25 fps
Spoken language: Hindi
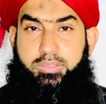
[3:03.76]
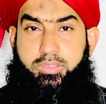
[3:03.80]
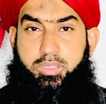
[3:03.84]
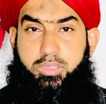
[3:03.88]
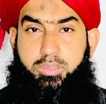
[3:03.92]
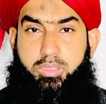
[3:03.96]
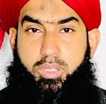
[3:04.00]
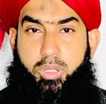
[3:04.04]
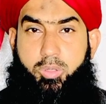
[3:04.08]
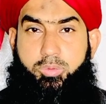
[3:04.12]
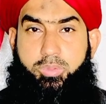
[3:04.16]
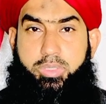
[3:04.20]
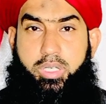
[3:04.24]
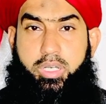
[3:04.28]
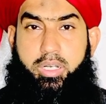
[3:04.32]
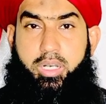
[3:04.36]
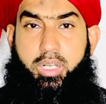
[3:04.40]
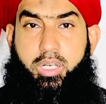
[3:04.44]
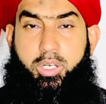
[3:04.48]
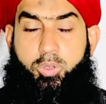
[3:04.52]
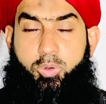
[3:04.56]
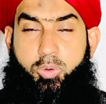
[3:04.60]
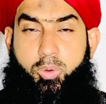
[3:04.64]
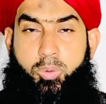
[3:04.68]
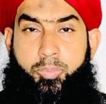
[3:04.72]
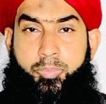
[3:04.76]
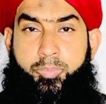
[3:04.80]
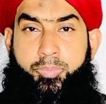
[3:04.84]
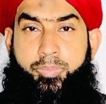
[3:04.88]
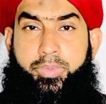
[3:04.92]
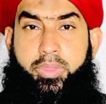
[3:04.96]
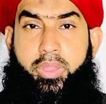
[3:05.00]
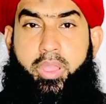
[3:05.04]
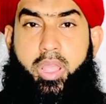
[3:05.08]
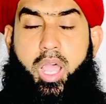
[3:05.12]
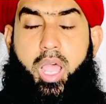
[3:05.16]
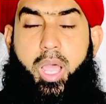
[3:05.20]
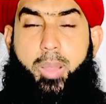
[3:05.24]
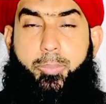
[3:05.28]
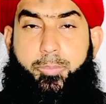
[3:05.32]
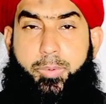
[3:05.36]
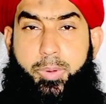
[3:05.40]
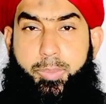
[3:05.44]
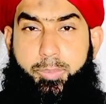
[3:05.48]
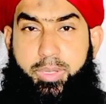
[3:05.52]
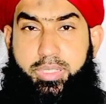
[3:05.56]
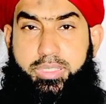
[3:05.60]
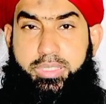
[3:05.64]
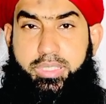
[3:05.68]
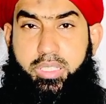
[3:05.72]
रदी अल्लाह तु आप
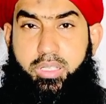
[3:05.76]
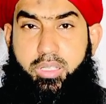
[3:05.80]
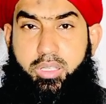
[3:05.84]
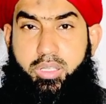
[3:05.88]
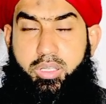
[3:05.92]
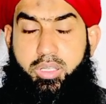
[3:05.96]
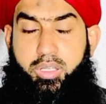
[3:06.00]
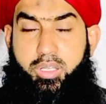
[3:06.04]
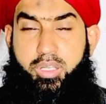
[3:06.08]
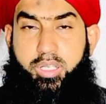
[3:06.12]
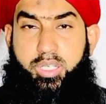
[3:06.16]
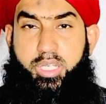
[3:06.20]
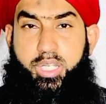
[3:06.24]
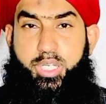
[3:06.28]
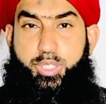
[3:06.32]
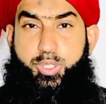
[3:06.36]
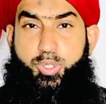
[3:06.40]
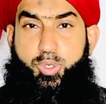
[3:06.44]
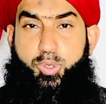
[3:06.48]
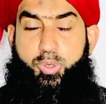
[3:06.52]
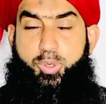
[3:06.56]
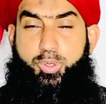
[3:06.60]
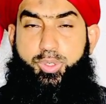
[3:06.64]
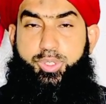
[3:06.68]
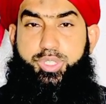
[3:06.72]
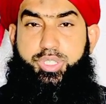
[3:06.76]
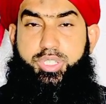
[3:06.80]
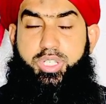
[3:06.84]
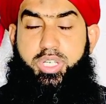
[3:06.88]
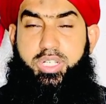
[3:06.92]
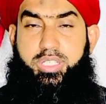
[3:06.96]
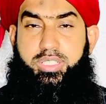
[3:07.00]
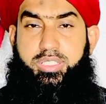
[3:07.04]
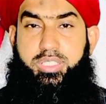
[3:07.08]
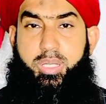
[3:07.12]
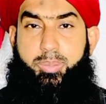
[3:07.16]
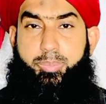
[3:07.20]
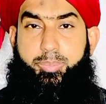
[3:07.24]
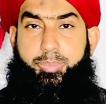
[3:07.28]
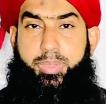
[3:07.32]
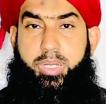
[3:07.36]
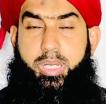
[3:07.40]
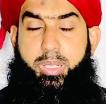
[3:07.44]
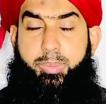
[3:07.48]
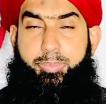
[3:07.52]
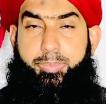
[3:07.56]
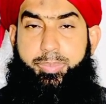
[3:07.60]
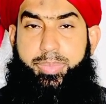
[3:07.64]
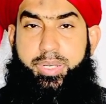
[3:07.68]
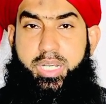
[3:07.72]
फरमाते हैं कि जो शख्स
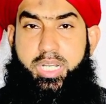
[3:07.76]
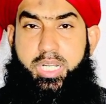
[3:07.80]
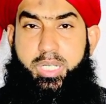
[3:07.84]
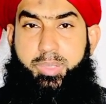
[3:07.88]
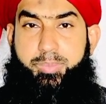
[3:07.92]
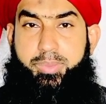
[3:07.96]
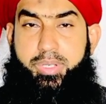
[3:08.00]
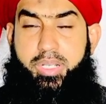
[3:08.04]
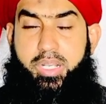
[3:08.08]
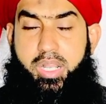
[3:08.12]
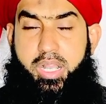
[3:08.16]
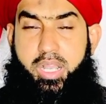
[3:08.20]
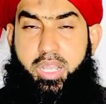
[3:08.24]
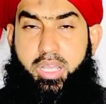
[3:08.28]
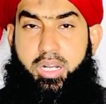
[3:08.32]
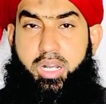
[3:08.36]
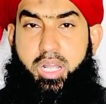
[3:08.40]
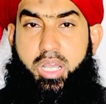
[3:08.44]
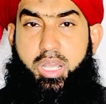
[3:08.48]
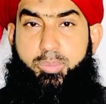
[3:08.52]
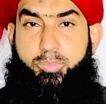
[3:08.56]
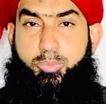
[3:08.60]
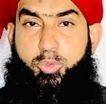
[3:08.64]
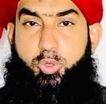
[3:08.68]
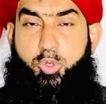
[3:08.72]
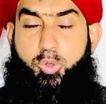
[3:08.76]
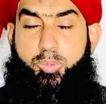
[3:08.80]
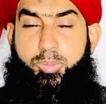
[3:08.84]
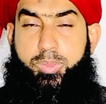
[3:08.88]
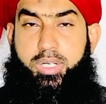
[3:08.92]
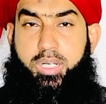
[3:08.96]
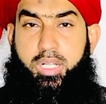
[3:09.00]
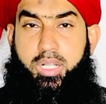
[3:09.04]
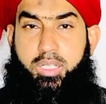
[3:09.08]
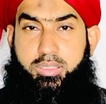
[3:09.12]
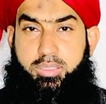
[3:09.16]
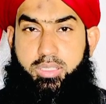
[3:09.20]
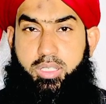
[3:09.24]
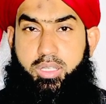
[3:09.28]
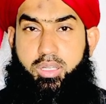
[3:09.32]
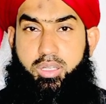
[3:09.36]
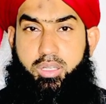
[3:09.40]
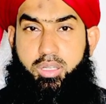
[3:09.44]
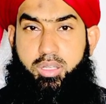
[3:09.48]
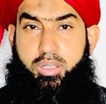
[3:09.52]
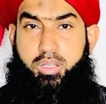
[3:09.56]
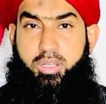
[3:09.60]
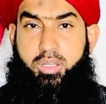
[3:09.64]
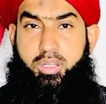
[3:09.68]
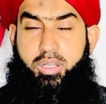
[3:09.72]
अपने पेट में हराम लुकमा डालता है
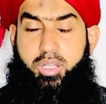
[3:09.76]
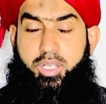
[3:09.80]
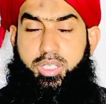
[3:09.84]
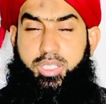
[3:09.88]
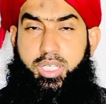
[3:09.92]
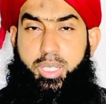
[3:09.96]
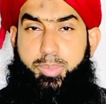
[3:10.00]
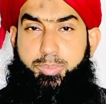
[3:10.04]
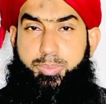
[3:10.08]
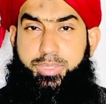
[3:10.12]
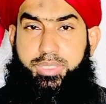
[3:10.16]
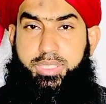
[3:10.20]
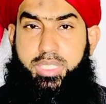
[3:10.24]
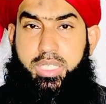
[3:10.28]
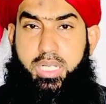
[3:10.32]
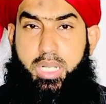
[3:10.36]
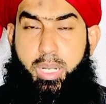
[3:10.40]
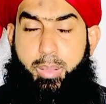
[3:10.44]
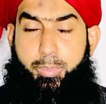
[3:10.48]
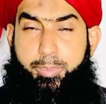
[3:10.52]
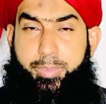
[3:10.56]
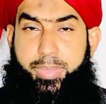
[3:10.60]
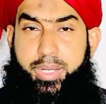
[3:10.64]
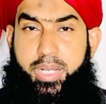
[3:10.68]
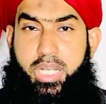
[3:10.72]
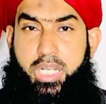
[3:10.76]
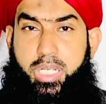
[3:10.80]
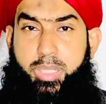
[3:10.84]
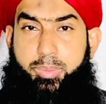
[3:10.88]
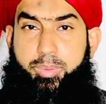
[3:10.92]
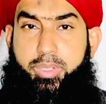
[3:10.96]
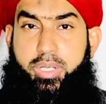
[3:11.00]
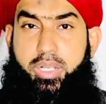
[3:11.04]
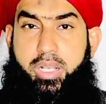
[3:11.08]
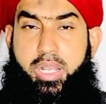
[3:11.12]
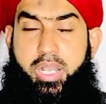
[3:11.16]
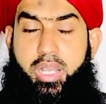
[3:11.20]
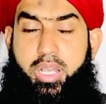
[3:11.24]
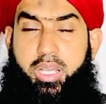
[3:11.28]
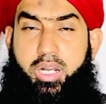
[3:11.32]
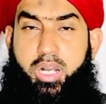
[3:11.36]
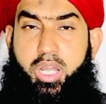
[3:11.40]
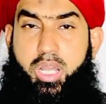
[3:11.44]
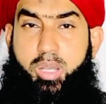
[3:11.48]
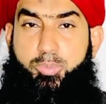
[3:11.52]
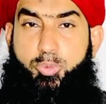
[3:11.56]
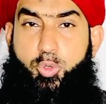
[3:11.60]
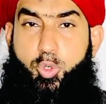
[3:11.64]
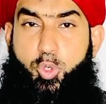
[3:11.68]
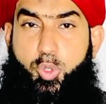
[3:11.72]
जब तक पेट में
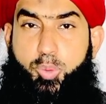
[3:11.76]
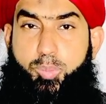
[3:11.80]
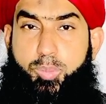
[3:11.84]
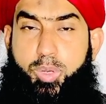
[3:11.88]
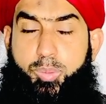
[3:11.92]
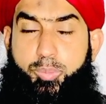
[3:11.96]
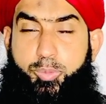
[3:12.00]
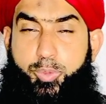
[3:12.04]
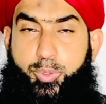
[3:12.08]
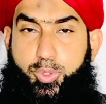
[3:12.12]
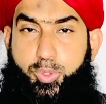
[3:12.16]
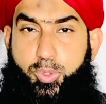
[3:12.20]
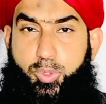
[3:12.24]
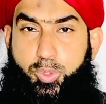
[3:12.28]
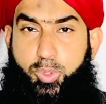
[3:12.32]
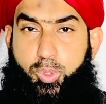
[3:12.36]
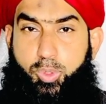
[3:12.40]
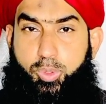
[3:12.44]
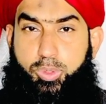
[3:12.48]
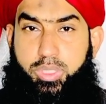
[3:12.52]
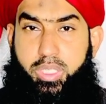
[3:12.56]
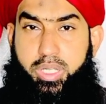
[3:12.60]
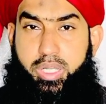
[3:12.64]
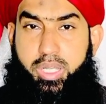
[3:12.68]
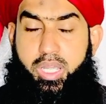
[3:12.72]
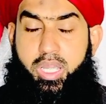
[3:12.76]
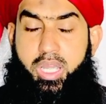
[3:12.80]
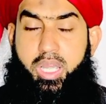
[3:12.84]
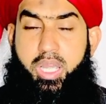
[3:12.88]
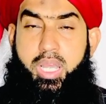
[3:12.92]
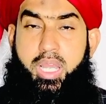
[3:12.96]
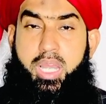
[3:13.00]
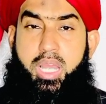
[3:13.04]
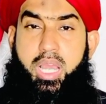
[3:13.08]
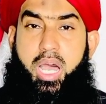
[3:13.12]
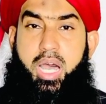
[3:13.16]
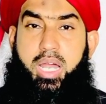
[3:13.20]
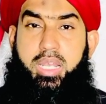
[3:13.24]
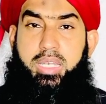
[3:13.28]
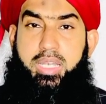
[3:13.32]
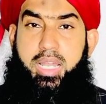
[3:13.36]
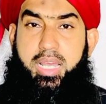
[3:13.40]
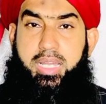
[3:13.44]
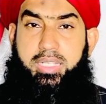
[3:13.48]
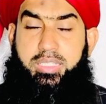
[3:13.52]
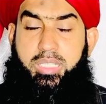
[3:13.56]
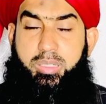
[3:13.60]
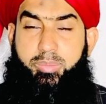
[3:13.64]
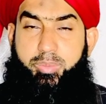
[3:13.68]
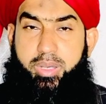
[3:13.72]
हराम लुकमा मौजूद होता है
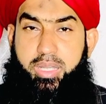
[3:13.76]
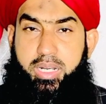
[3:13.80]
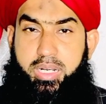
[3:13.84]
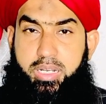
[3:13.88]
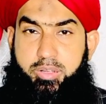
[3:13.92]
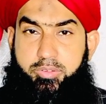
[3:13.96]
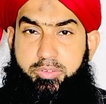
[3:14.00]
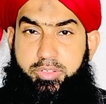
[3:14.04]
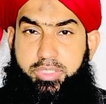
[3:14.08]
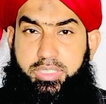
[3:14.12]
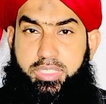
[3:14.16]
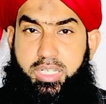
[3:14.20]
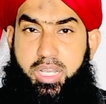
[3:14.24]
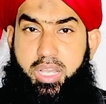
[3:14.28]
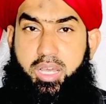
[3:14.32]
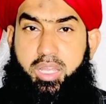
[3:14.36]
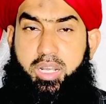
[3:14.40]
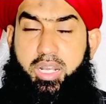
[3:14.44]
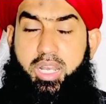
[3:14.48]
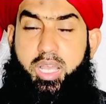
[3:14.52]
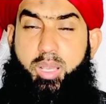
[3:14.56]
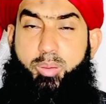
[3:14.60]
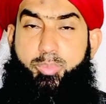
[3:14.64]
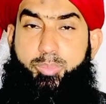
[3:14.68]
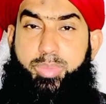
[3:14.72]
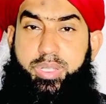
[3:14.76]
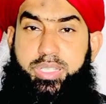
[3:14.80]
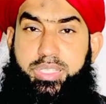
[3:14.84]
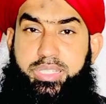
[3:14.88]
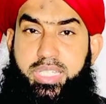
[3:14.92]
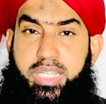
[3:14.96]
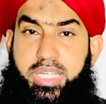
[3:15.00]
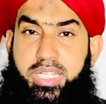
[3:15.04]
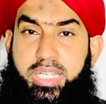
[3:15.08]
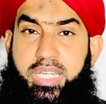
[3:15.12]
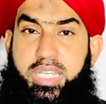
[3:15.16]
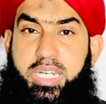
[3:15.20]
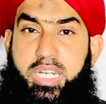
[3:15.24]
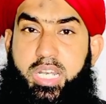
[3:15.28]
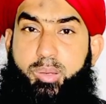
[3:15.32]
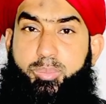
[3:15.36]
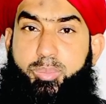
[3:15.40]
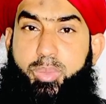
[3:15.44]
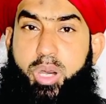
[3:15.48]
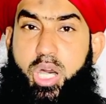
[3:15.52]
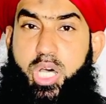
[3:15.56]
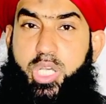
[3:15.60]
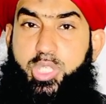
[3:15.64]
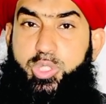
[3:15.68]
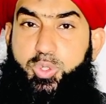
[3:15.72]
अल्लाह तबारक व बंदे की
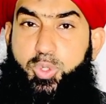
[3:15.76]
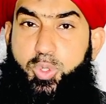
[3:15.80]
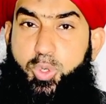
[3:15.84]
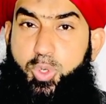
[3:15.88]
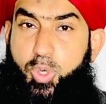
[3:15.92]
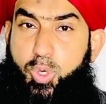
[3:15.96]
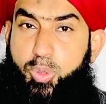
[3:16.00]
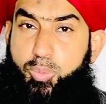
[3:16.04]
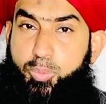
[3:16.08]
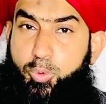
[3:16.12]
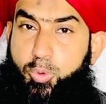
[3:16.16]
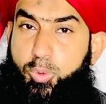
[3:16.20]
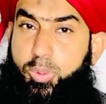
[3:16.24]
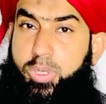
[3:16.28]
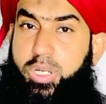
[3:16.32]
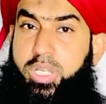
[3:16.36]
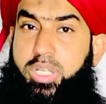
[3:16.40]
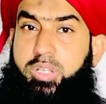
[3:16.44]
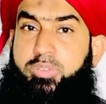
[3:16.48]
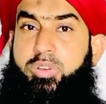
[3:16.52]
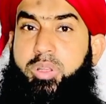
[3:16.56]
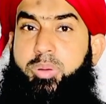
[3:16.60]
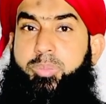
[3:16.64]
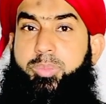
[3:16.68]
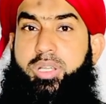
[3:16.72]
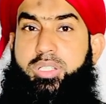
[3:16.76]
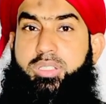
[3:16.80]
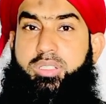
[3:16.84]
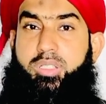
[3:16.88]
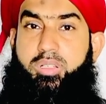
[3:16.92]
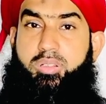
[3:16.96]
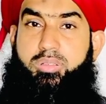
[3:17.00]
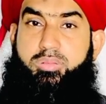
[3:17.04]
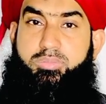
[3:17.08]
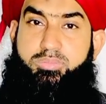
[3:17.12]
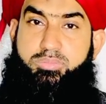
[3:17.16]
नमाज को कबूल नहीं फरमाता